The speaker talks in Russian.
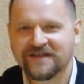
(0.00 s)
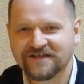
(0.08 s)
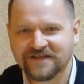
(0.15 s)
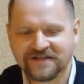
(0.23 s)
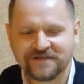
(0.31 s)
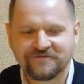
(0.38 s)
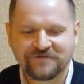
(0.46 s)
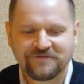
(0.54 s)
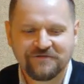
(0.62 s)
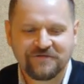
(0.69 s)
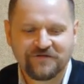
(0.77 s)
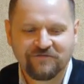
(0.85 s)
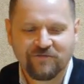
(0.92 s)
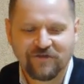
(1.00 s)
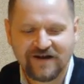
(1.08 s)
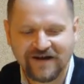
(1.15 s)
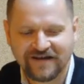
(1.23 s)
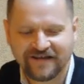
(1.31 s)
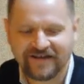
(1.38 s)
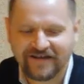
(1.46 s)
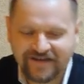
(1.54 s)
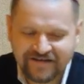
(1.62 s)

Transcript: Даже вот люди в браке,